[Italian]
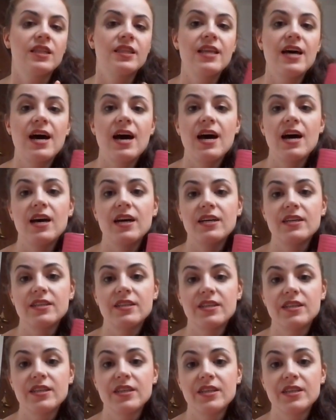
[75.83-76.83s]
da,
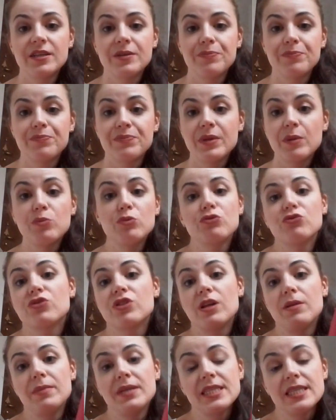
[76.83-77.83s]
ehm, appunto
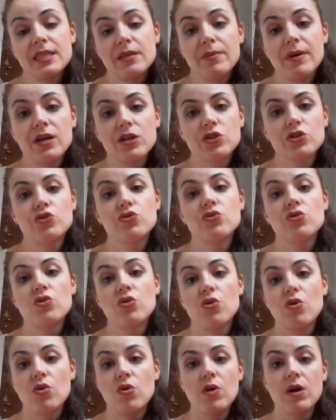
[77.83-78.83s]
dal mese di marzo
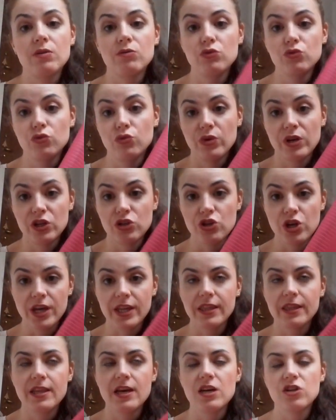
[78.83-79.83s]
ho avuto
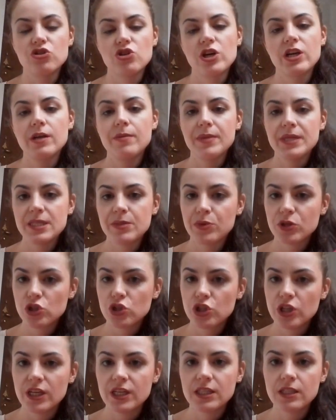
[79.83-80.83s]
un'agenda, già nei mesi
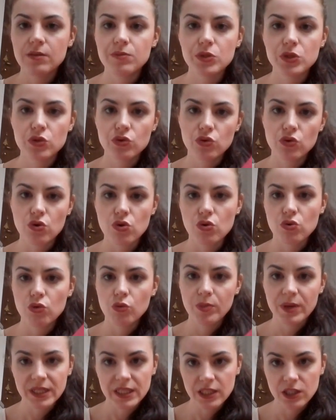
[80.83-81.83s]
precedenti mi sono
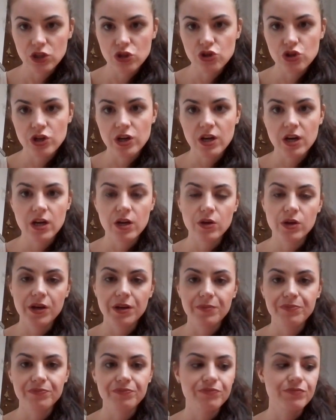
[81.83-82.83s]
occupata di
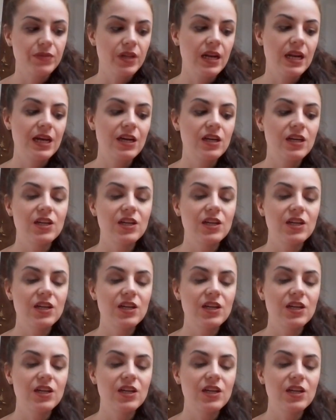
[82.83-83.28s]
cercare mhmm,